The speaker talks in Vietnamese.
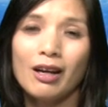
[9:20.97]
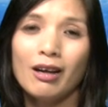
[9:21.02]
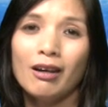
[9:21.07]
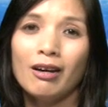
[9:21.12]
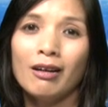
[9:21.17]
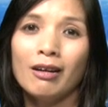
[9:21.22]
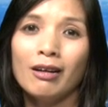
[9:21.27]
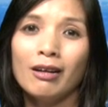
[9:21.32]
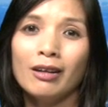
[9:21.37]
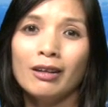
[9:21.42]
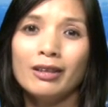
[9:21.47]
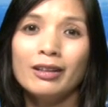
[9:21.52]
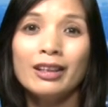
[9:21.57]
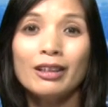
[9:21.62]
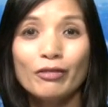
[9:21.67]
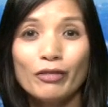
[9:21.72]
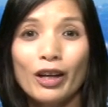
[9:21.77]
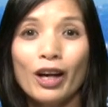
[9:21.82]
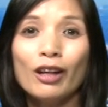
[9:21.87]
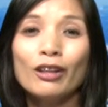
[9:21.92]
À,
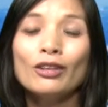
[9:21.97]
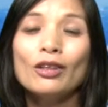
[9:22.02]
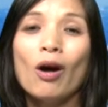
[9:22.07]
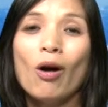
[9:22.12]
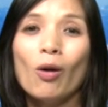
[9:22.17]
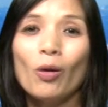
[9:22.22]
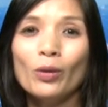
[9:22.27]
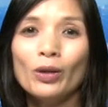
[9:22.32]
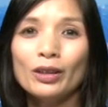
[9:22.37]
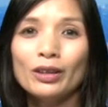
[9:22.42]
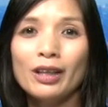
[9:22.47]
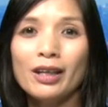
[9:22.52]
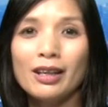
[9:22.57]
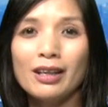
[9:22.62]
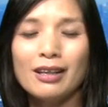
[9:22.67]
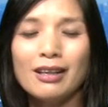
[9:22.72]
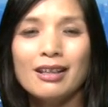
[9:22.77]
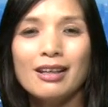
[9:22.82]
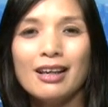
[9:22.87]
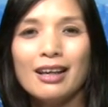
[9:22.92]
riêng về Ấn Độ đó
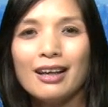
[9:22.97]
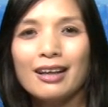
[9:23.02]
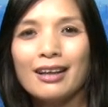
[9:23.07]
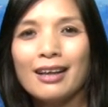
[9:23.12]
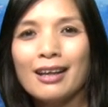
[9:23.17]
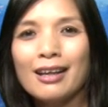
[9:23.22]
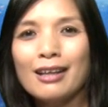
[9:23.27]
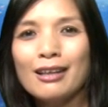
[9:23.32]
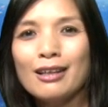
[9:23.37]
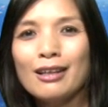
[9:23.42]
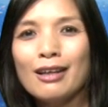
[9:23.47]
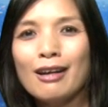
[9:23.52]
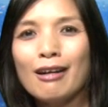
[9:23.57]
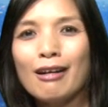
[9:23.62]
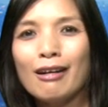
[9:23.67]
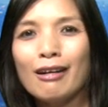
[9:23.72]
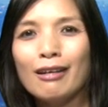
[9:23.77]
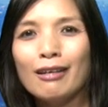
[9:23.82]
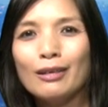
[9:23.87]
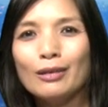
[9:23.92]
thì cái
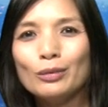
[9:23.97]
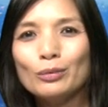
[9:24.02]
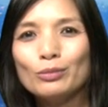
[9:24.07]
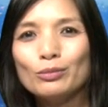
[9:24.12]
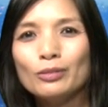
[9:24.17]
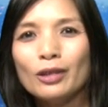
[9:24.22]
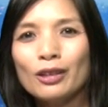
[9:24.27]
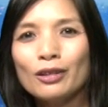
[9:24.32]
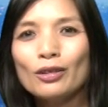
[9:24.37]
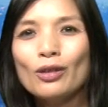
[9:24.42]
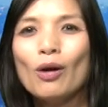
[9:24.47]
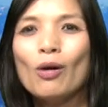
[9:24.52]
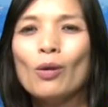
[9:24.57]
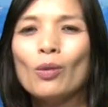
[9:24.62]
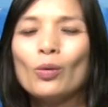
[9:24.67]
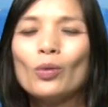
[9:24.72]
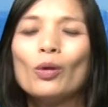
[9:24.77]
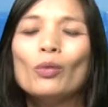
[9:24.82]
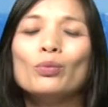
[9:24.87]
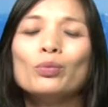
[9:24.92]
uh, Ấn
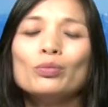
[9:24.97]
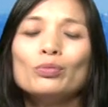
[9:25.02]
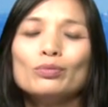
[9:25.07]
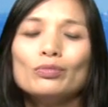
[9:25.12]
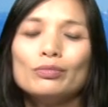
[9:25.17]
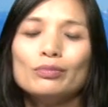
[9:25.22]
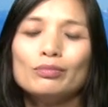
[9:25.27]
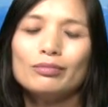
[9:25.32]
Độ cũng